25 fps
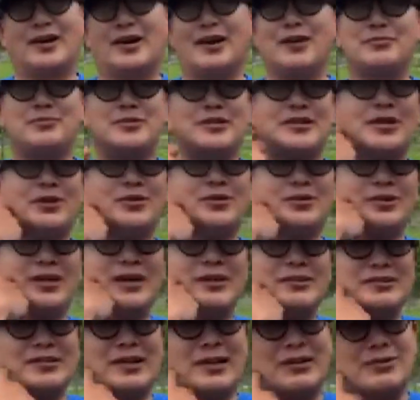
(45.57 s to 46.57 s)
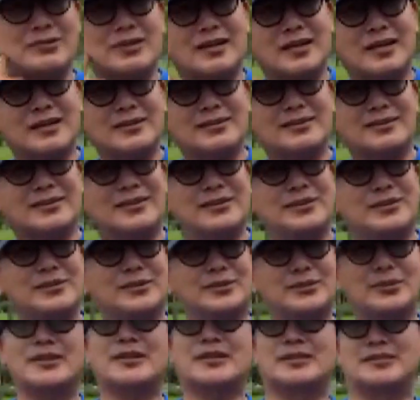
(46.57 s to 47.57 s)
あ見たことある顔だなっていう
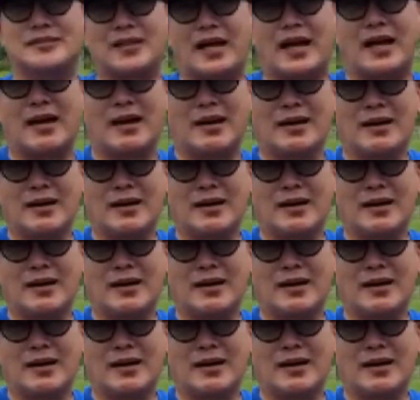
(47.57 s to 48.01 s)
人がですね